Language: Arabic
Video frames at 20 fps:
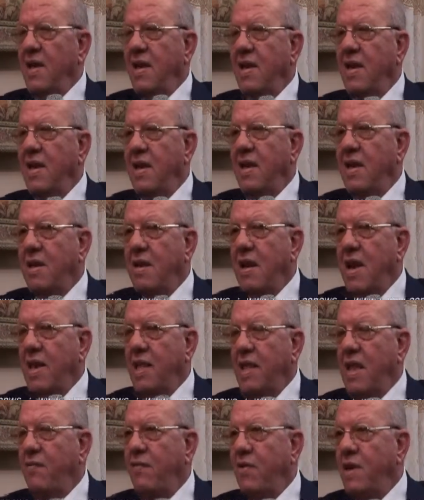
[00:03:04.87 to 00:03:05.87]
لان
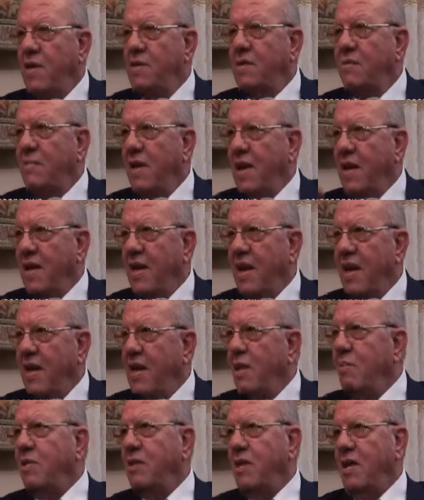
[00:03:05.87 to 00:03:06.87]
الاهداف اللي نزل من اجلها
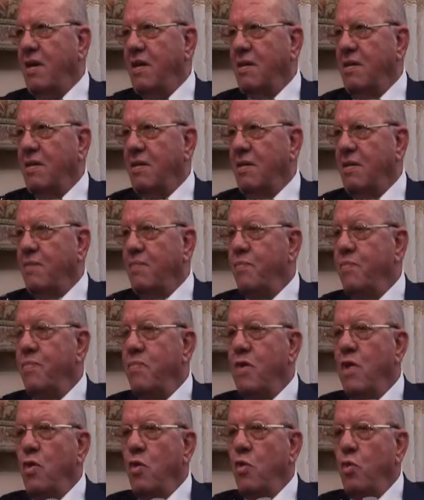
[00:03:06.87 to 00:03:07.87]
لم تتحقق
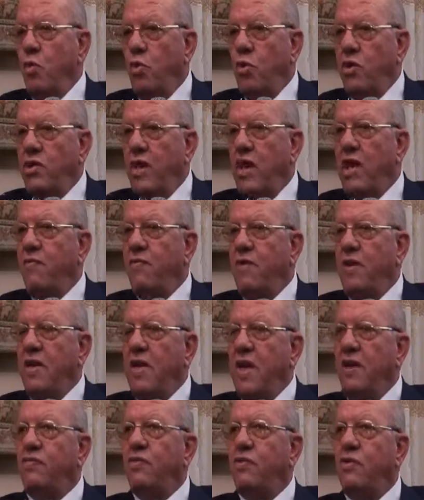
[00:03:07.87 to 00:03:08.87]
وشايف
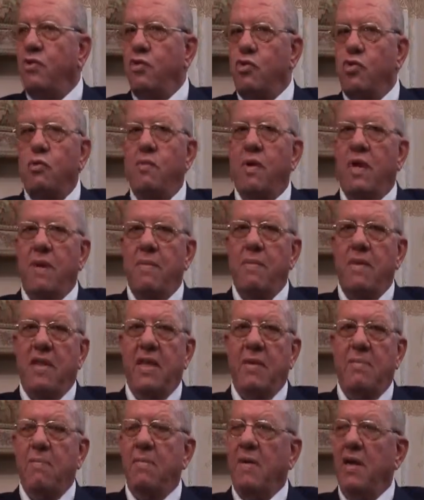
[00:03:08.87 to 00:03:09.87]
ان نفس الاسلوب كان
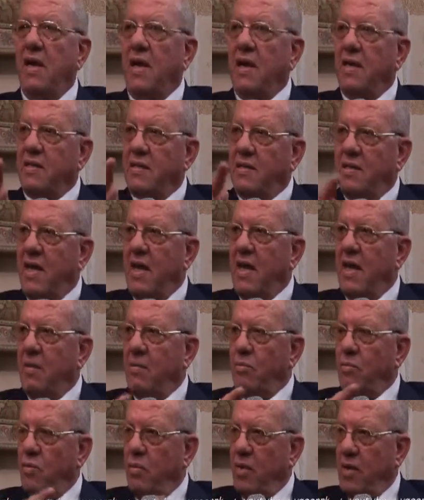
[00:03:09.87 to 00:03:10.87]
بيتم اثناء
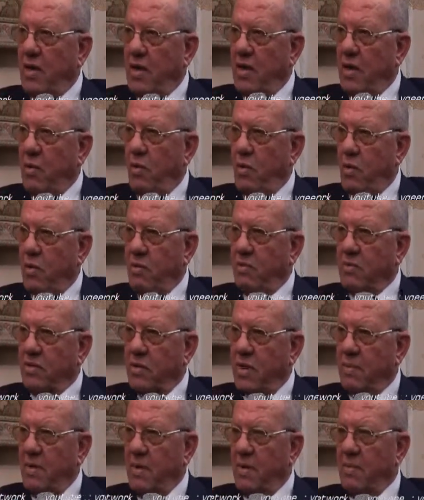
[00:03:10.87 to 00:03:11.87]
مبارك او الحكم
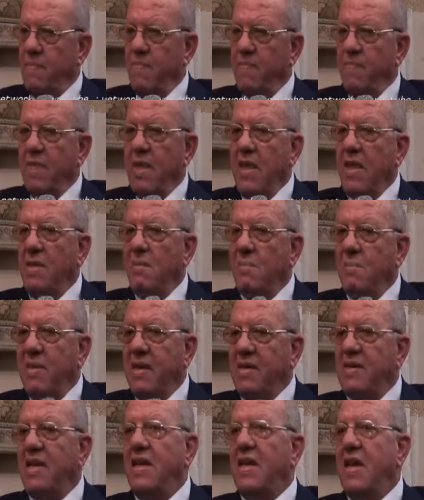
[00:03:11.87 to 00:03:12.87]
السابق
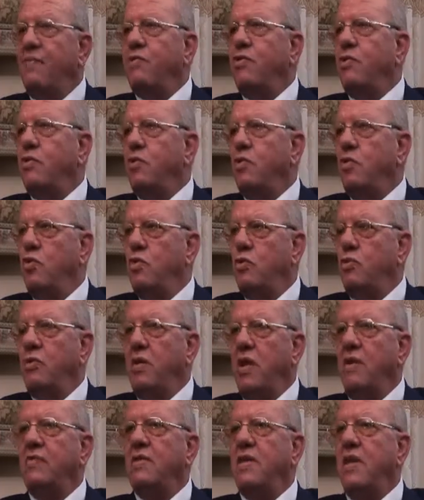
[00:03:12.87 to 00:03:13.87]
ما زال نفس الاسلوب
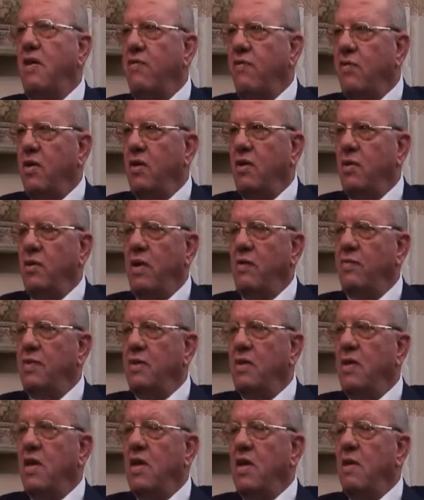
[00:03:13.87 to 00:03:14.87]
ونفس الافكار
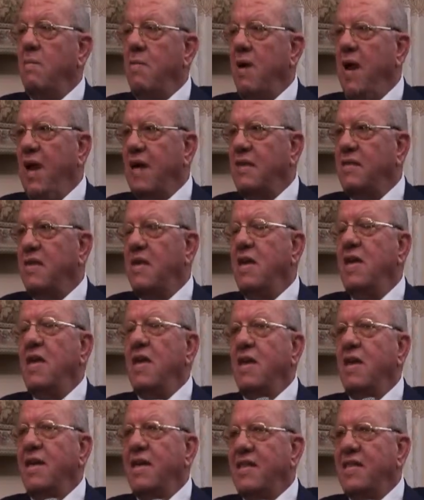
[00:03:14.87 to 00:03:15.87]
ونفس بالعكس
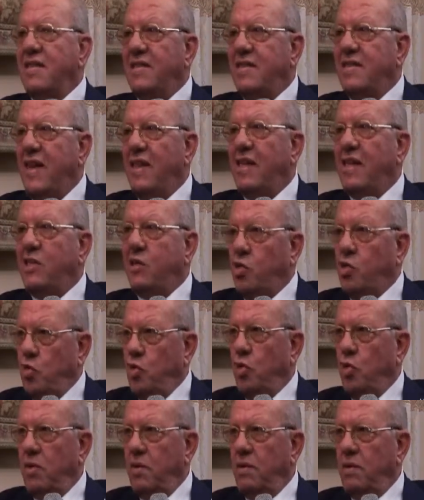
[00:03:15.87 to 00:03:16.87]
ده ازدادت
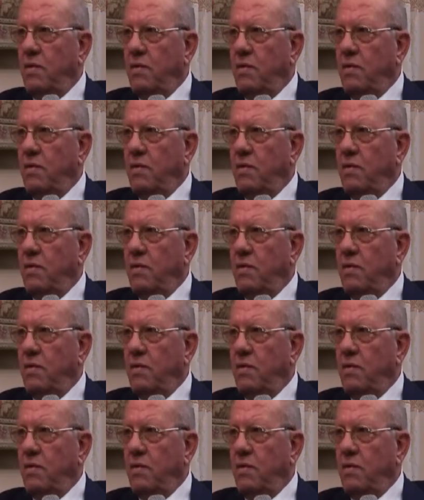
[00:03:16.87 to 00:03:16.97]
سوء